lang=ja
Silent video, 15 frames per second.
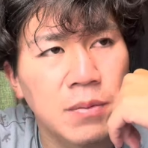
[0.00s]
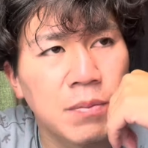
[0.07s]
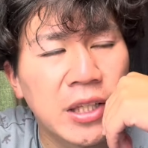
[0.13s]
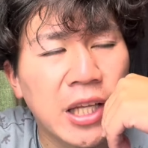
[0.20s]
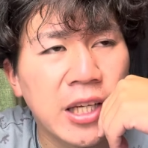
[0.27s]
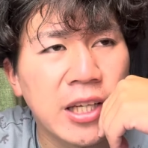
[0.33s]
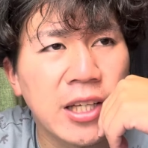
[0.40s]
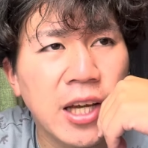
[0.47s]

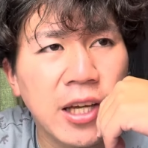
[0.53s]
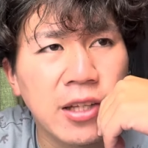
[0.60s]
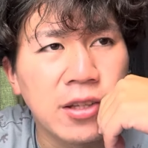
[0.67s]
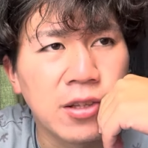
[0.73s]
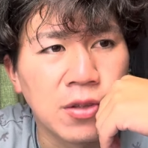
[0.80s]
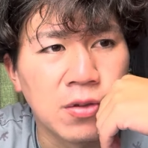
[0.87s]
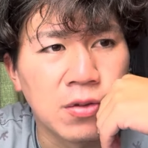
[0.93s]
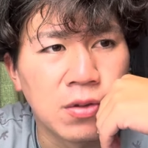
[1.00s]
何がいいっ
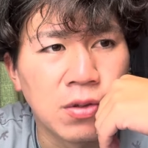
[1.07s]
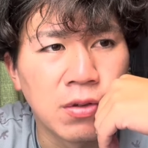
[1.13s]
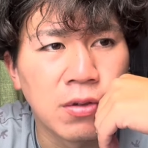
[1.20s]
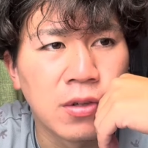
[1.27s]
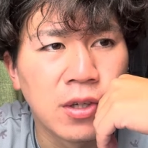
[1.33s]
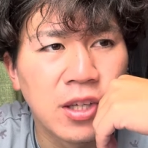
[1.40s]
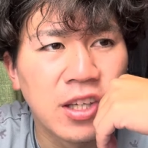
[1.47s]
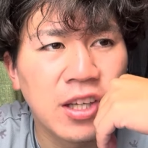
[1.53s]
ていうと、
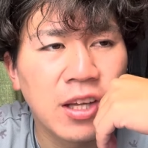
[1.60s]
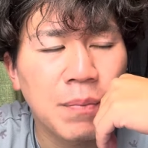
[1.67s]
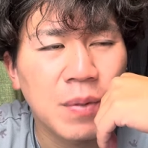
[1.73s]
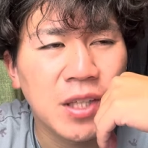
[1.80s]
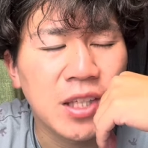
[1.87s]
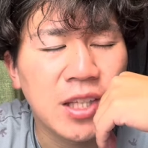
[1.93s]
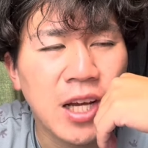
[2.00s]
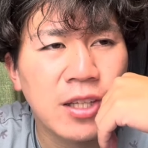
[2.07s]
やっぱ
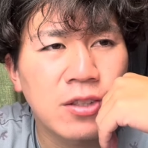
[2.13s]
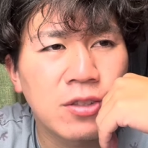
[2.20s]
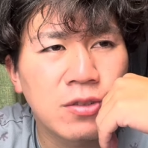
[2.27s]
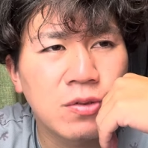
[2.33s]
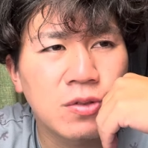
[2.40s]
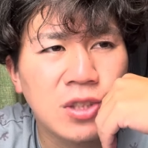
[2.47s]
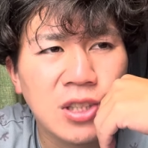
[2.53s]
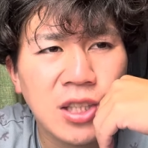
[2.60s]
り、ね、野球
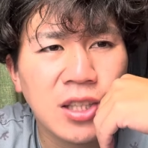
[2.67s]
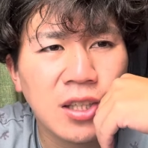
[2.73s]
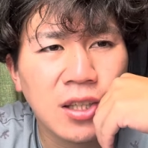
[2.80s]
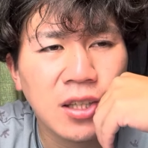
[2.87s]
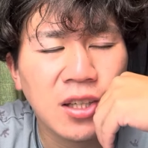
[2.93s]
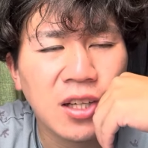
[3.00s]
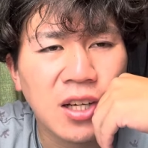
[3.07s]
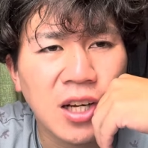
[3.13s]
の仕方が
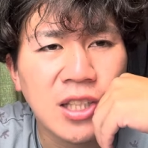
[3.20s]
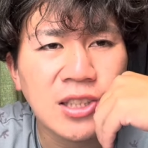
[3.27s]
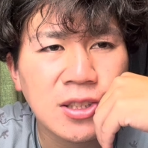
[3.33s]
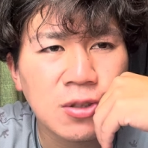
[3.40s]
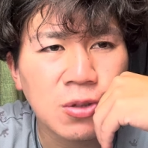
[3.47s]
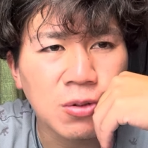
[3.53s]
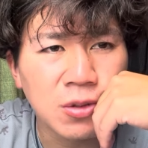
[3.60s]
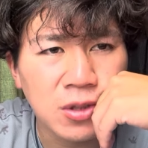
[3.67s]
ね、
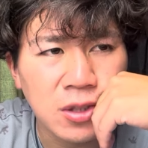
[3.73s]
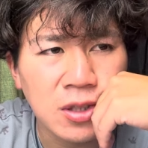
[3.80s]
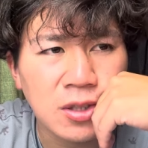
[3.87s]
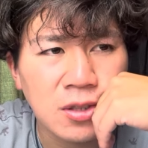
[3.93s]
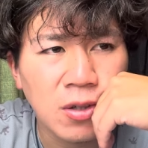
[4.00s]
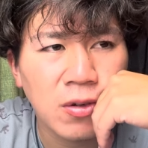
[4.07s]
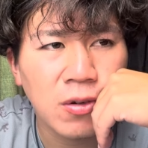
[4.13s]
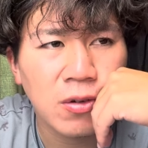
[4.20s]
賢いんで
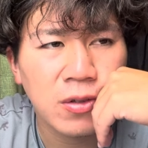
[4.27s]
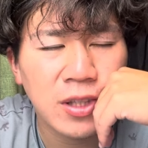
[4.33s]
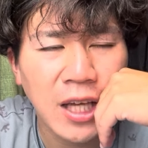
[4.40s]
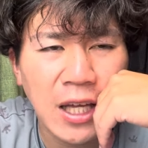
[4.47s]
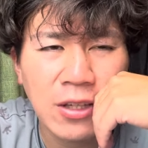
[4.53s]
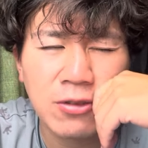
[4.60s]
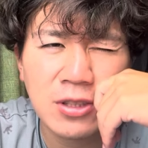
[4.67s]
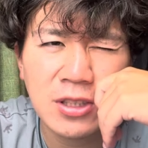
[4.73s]
すよで。
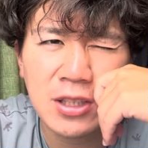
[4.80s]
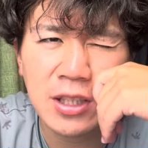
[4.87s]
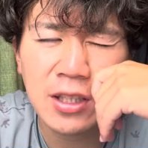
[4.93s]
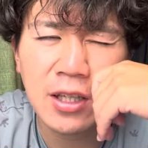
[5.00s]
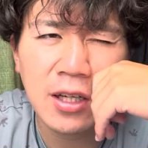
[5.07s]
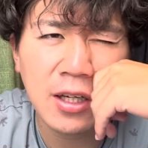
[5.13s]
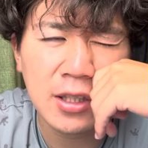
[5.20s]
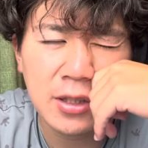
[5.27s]
野球の仕方
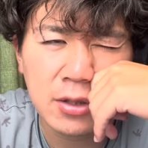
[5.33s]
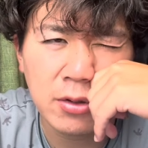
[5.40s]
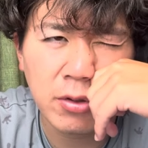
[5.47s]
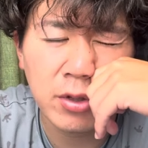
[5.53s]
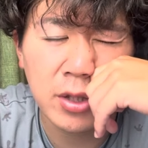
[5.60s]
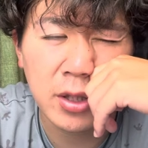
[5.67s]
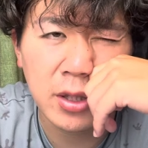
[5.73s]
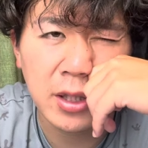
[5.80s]
が賢
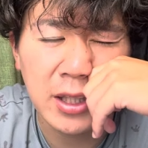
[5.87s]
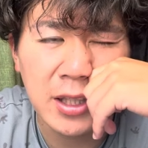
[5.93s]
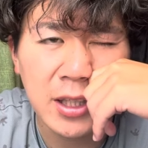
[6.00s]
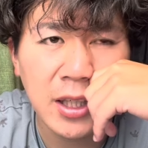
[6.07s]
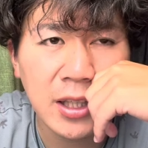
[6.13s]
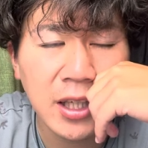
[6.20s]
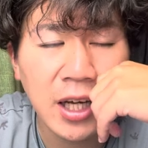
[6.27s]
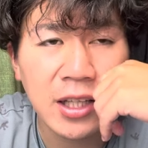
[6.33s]
いって言い
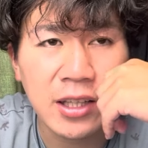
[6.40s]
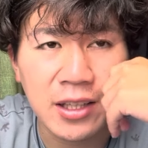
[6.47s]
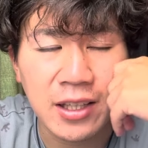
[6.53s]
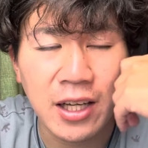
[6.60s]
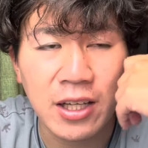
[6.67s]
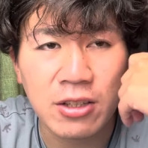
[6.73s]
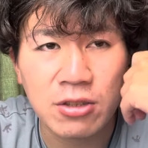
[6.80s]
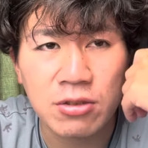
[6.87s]
方変えたら
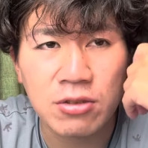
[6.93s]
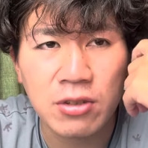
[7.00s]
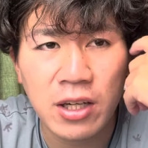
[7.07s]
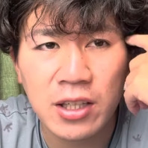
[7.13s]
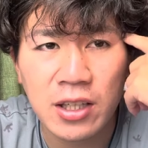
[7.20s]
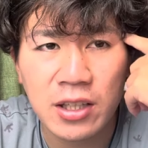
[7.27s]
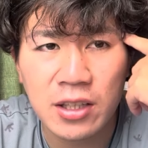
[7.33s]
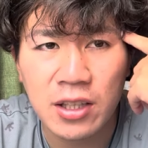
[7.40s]
野球のや
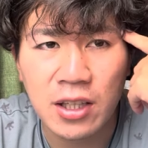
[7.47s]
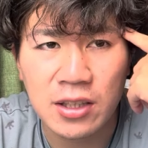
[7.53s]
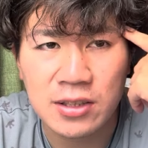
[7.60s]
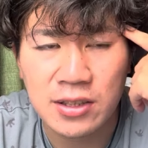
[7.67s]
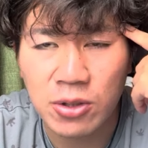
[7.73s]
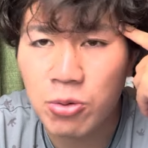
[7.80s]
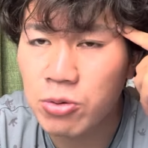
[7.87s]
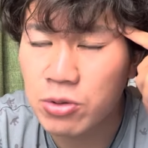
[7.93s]
り方が
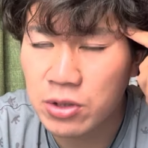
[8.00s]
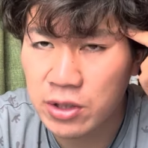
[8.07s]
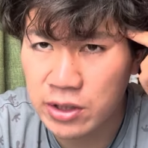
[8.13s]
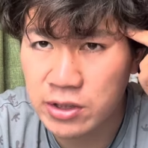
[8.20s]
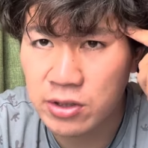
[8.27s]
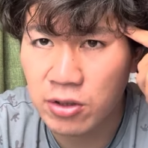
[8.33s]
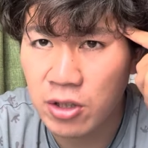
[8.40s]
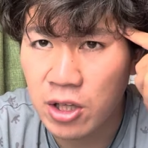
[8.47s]
せこいんで
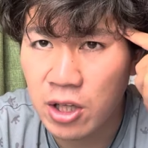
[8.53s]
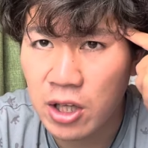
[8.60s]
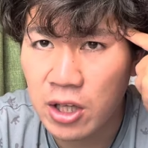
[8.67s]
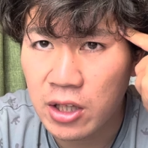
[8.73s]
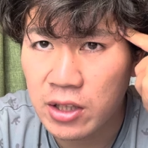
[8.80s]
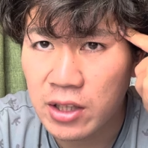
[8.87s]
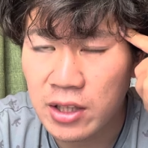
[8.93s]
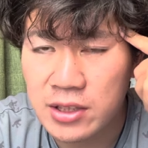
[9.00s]
すよ。
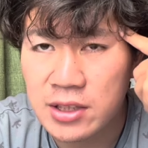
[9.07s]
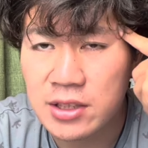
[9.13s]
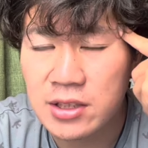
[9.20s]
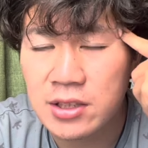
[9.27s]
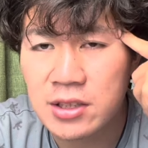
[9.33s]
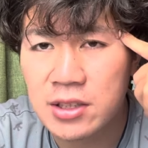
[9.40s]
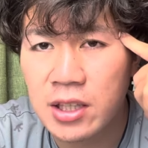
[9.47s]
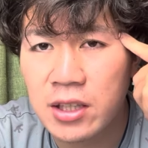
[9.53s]
だから
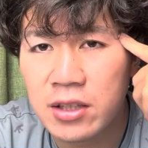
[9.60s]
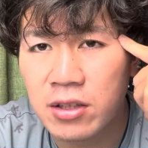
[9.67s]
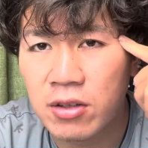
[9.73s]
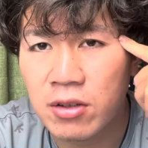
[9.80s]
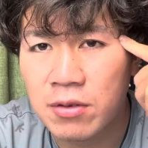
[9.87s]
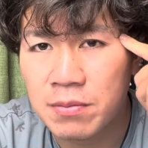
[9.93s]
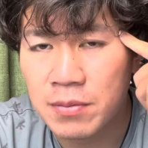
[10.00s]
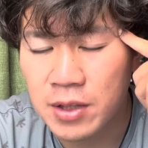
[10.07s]
人生って
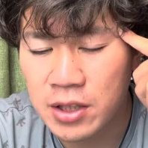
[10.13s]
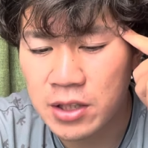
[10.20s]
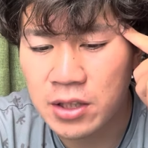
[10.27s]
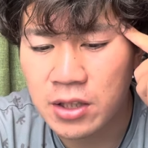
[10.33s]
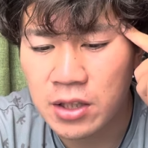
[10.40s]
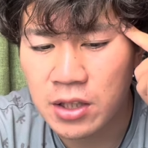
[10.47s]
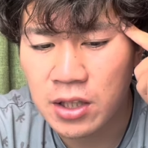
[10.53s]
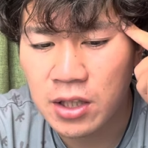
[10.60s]
ほんまに、